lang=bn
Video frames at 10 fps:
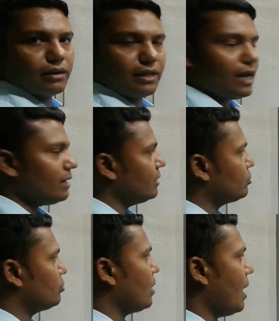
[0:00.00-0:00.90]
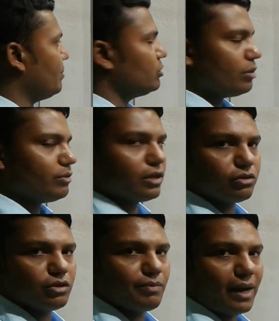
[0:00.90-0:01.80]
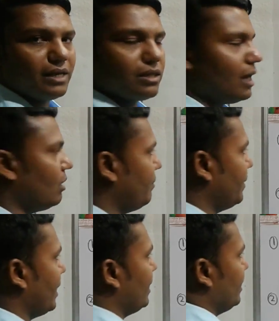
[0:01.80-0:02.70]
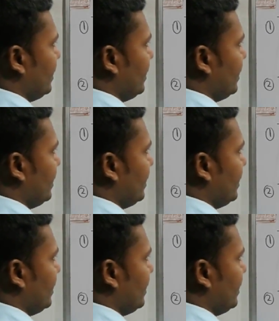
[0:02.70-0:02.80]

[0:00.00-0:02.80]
ক্লিয়ার শুধু হ্যাভিং শব্দটা যদি পাই তাহলে হবে না